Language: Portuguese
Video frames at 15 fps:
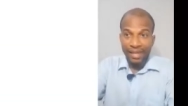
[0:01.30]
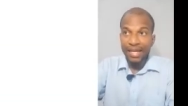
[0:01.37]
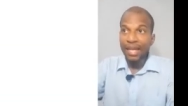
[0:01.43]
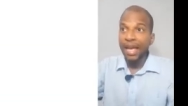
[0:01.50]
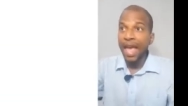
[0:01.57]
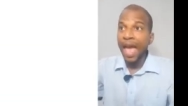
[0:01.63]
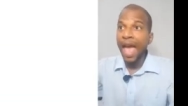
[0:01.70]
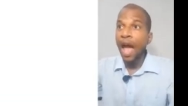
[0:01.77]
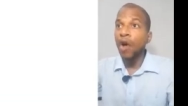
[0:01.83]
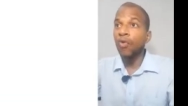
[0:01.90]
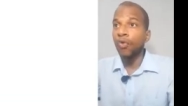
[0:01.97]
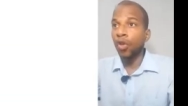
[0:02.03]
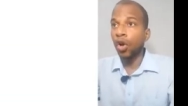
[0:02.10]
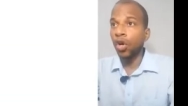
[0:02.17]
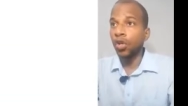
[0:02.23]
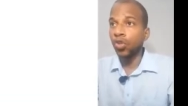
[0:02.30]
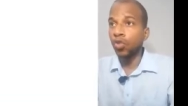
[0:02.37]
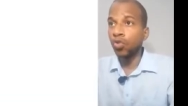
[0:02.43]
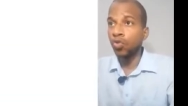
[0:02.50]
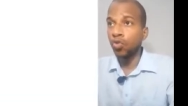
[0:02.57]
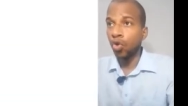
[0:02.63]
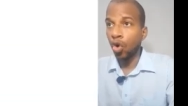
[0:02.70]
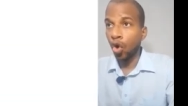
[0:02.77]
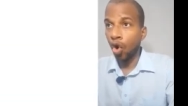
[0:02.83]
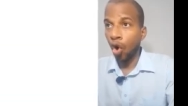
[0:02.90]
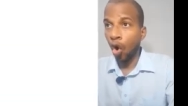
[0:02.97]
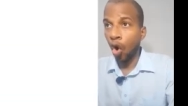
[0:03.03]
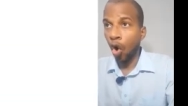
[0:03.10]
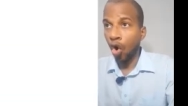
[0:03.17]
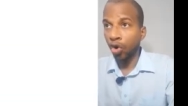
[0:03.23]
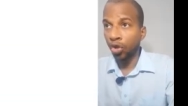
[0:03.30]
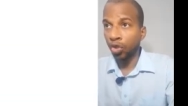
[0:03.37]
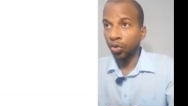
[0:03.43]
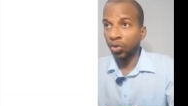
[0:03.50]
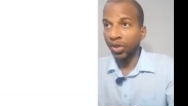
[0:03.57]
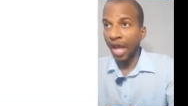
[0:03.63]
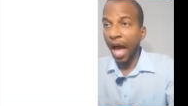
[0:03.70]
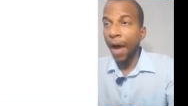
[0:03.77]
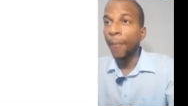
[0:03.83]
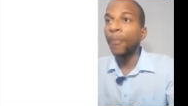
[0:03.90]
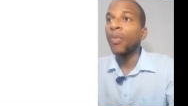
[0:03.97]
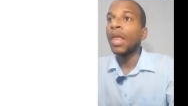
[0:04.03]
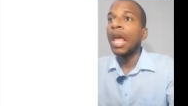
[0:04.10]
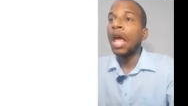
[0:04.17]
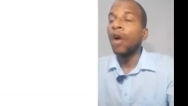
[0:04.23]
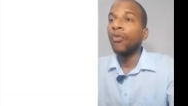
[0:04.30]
aqui é o nosso código, tá?